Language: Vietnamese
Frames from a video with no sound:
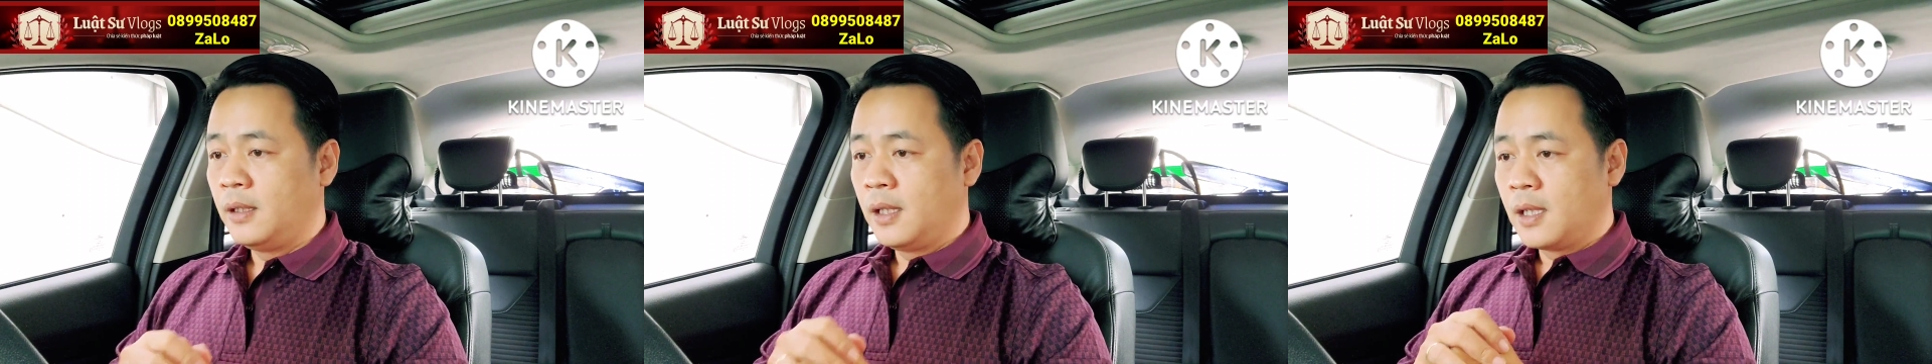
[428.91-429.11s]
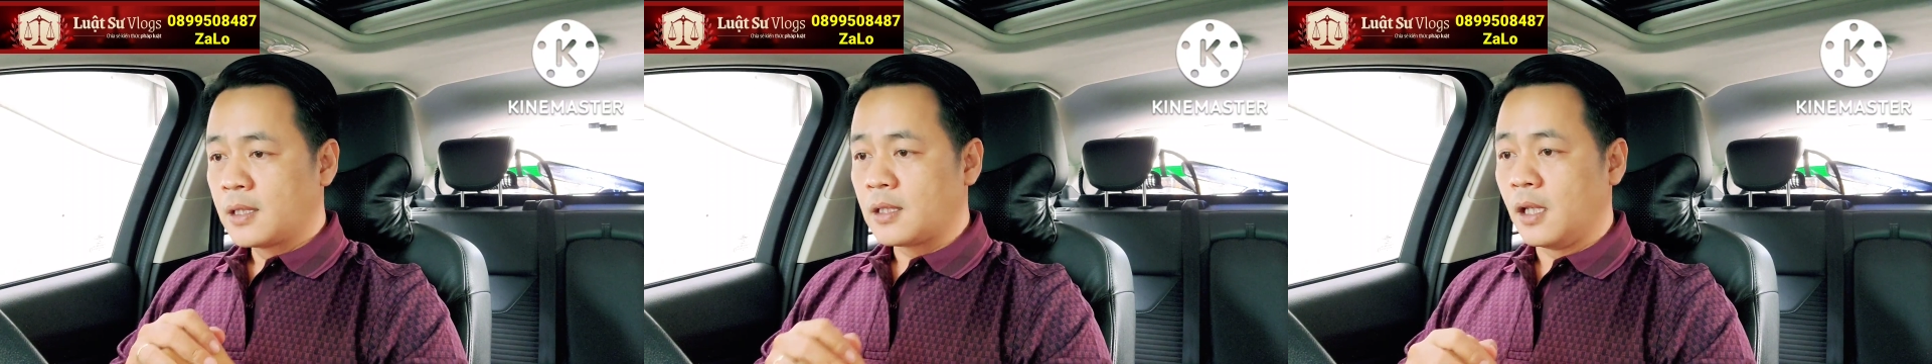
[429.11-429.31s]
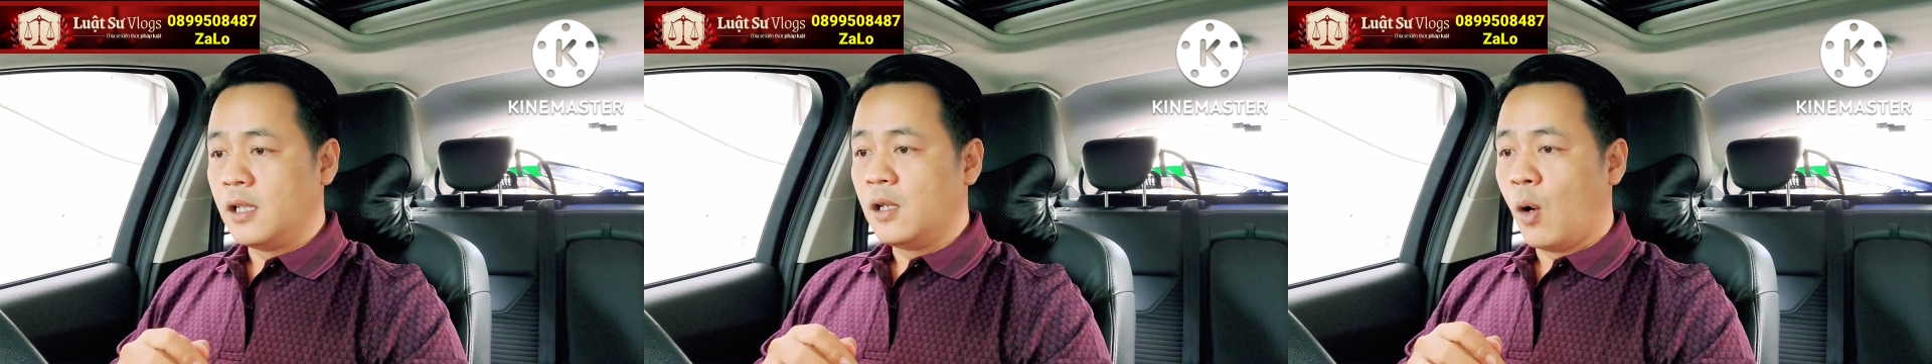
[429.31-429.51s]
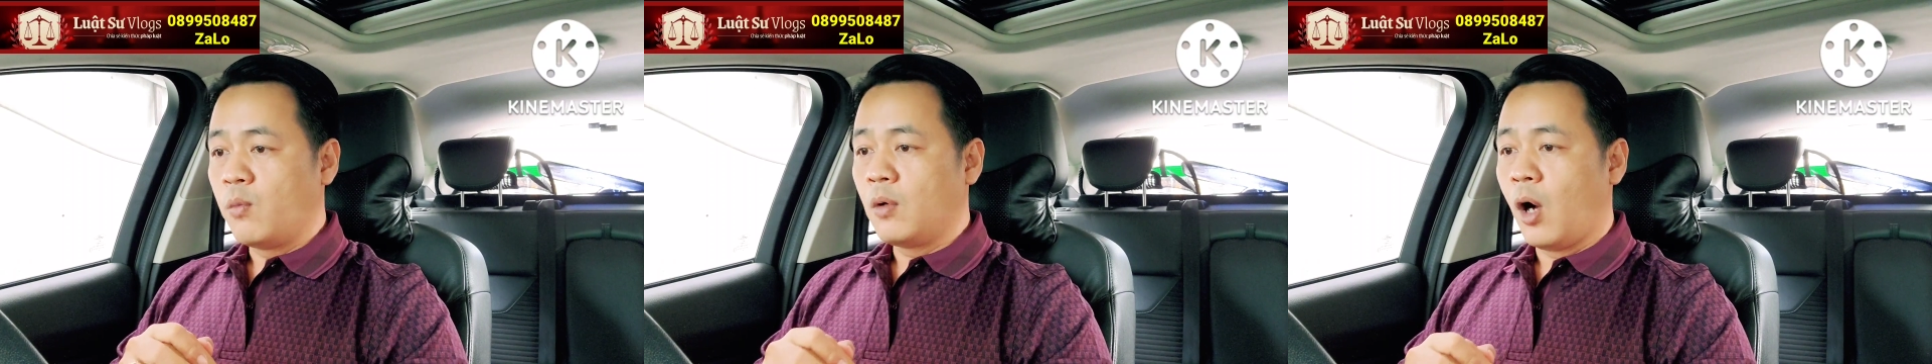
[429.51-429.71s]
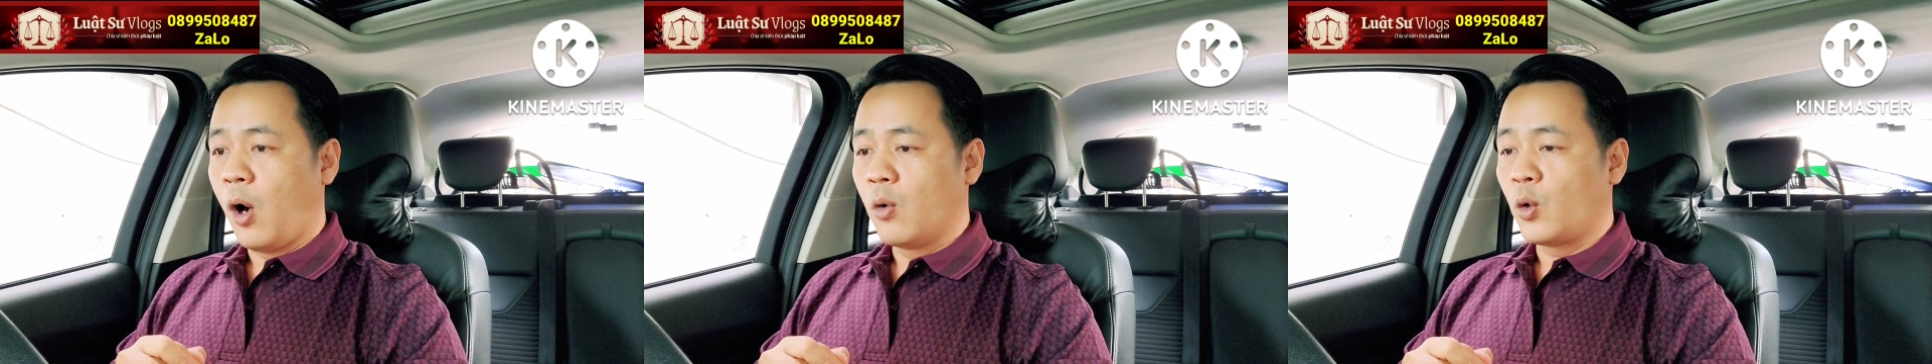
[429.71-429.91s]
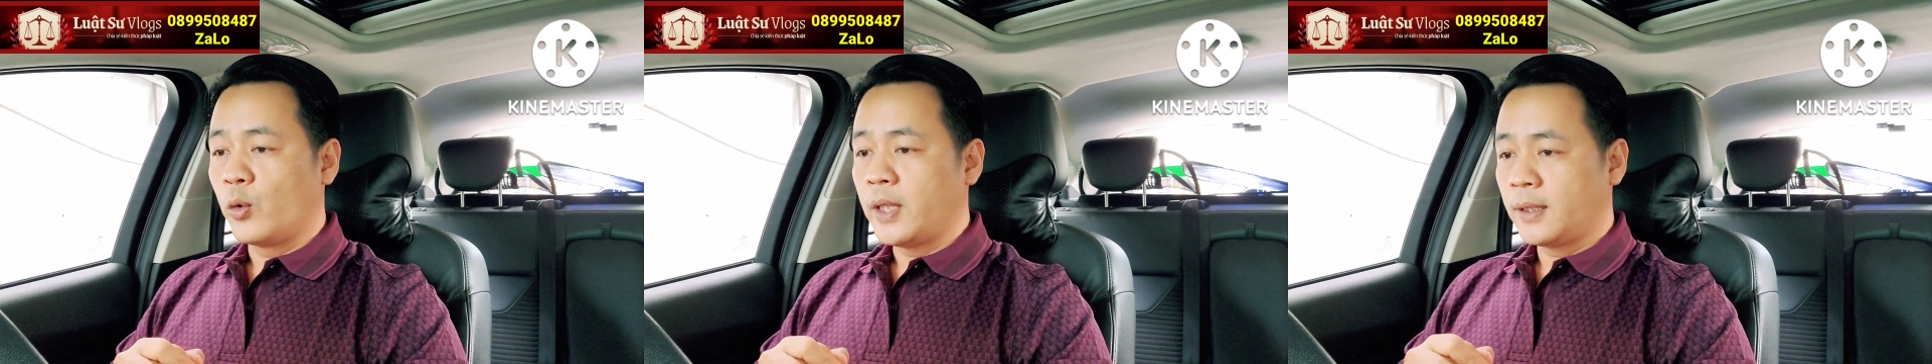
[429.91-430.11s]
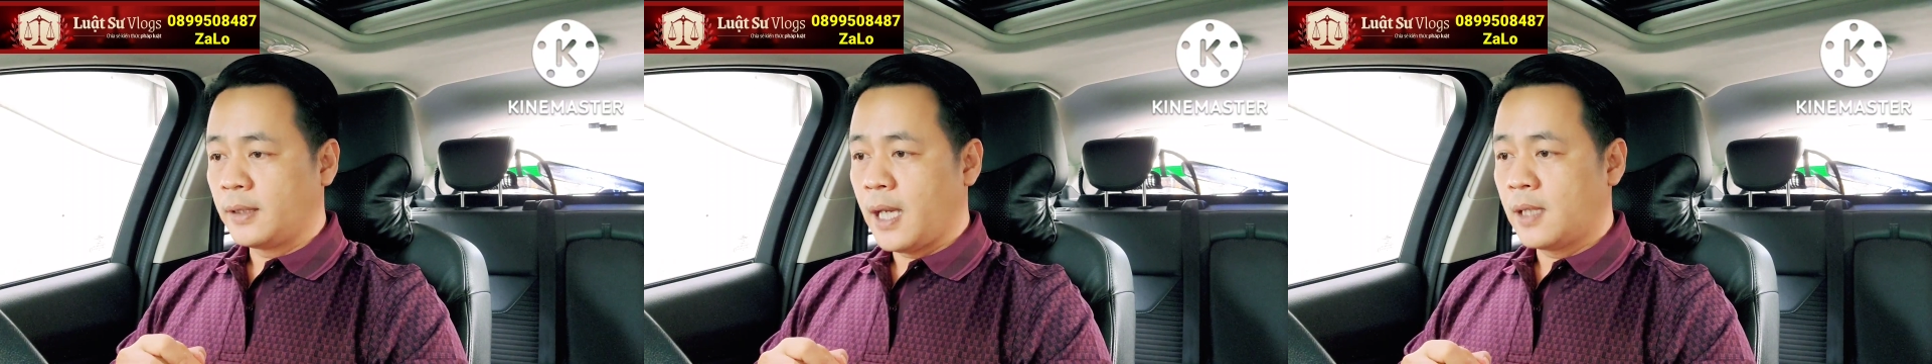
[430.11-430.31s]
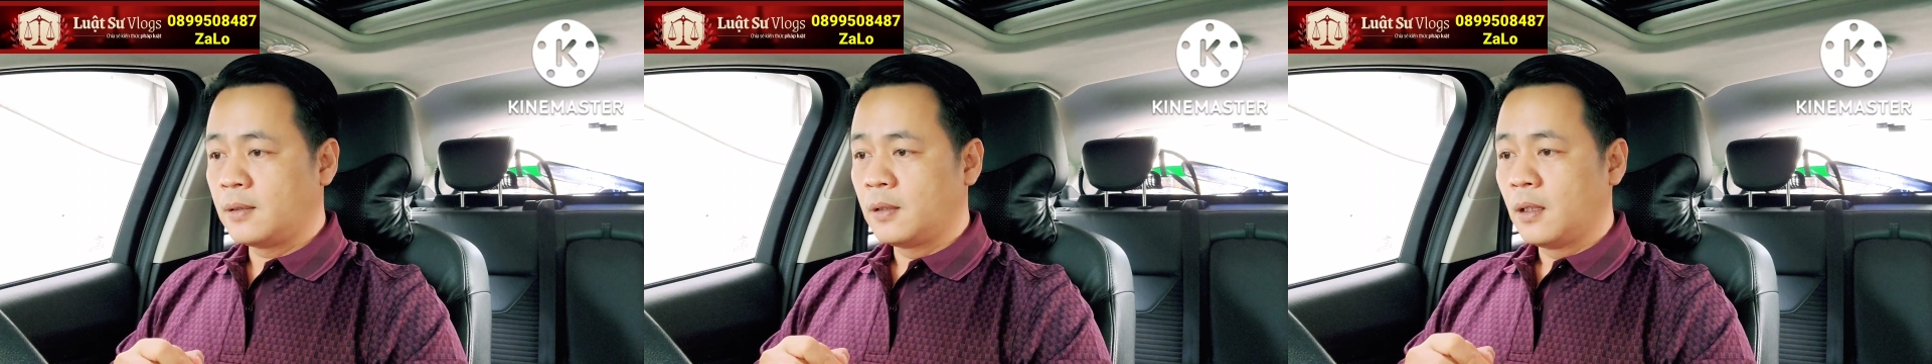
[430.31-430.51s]
sự ủng hộ của nhân
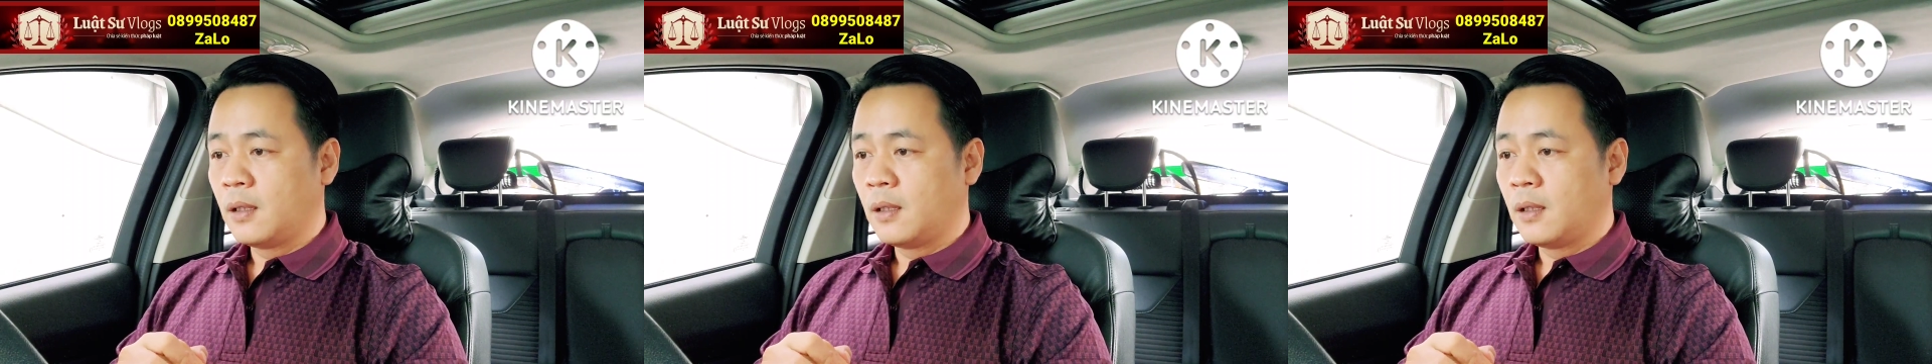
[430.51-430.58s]
dân,